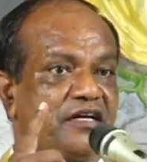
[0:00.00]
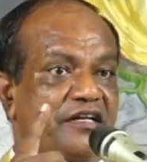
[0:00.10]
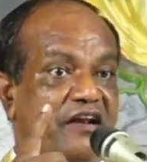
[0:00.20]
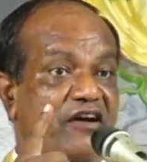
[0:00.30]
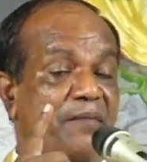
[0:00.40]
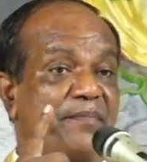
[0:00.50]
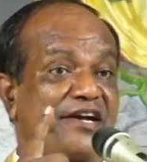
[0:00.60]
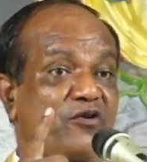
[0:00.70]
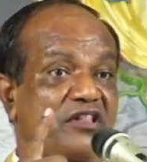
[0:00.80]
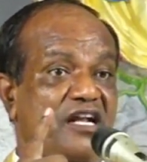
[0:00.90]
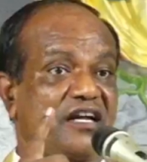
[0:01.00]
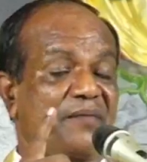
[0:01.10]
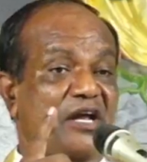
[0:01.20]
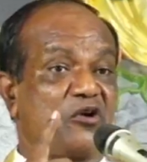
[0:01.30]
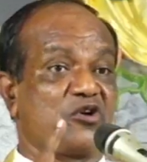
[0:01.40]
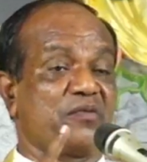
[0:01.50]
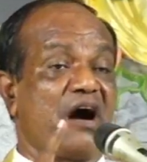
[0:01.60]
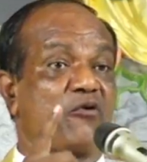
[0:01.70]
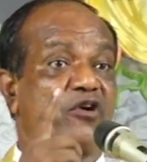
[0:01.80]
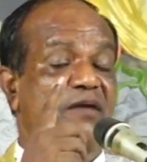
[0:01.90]
இறைவன் நம்பிக்கை கொண்டதால் தான் நாம் எல்லோரும்
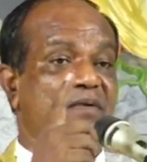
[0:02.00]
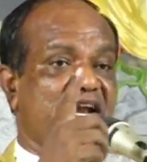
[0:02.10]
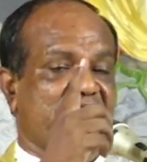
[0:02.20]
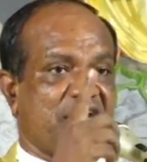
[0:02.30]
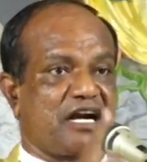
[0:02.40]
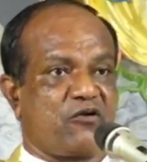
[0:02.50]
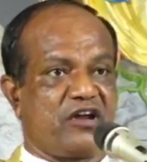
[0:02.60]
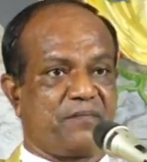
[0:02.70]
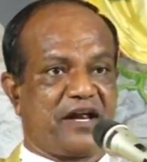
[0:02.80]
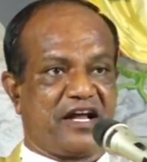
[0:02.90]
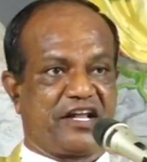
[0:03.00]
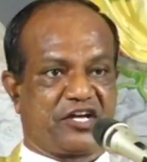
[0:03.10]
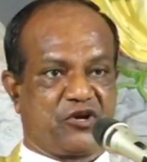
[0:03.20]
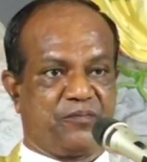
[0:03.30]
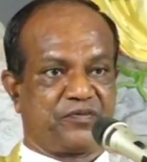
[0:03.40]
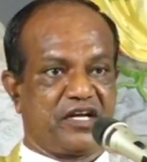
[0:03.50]
அவருடைய பிள்ளைகள் கடவுளுடைய பிள்ளைகளாக இருக்கிறோம்